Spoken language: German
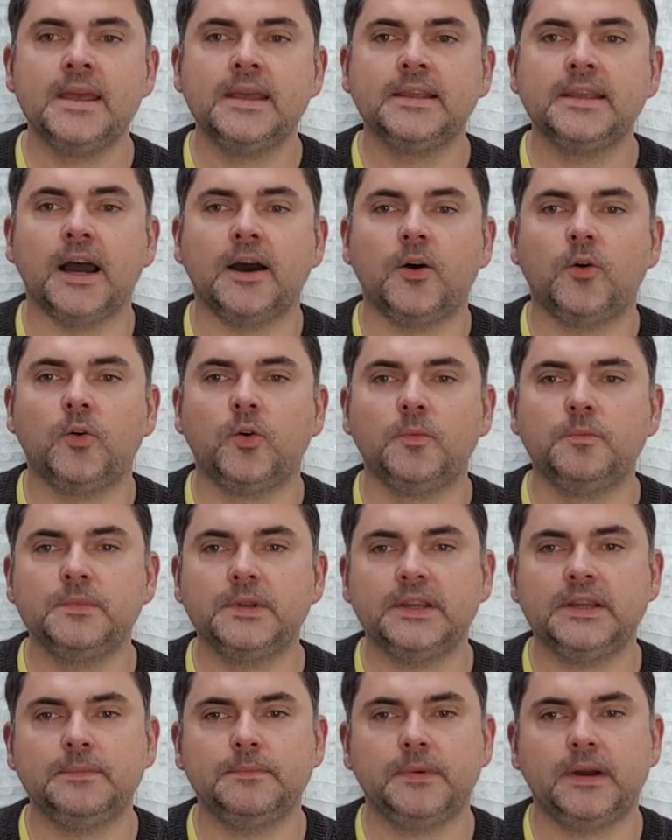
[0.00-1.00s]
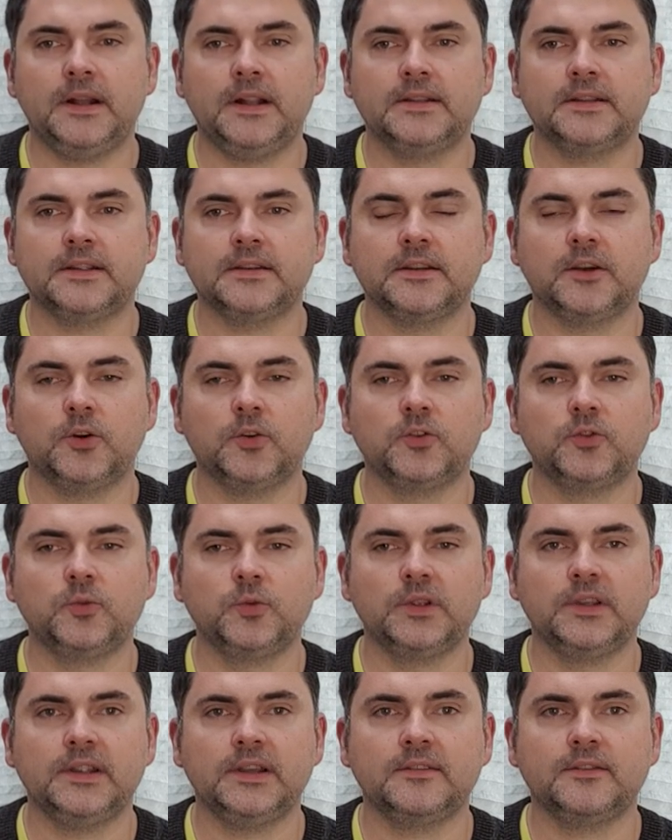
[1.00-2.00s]
Ja, um eben halt dann auch
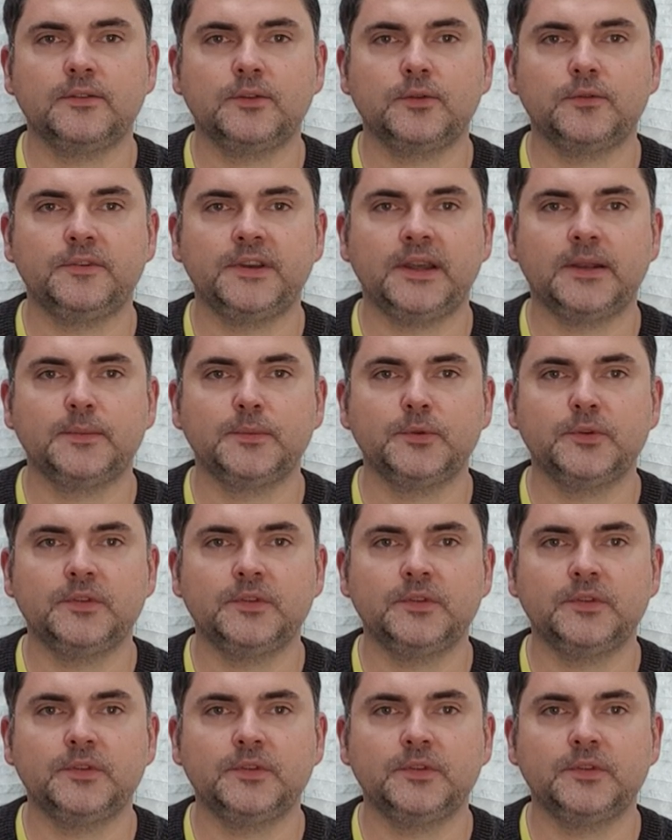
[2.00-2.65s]
zugelassen zu werden,